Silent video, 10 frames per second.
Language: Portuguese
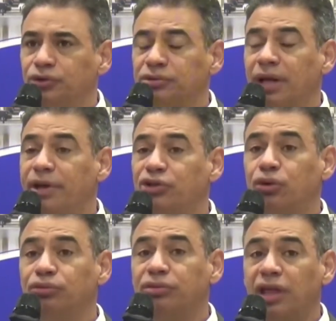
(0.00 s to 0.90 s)

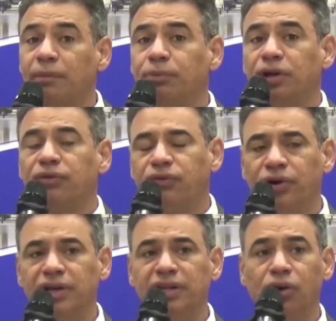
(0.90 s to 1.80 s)
juntamente com o templo que
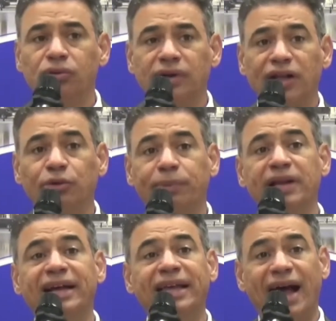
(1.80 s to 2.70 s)
foi inaugurado
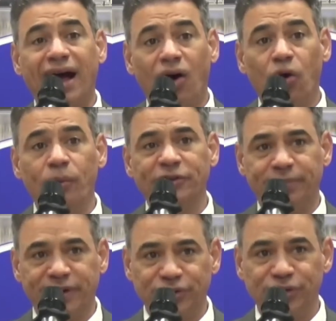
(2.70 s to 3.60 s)
para ele ganhar
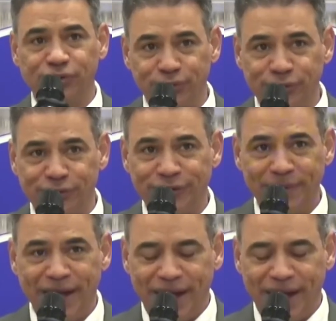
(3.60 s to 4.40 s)
almas para Jesus.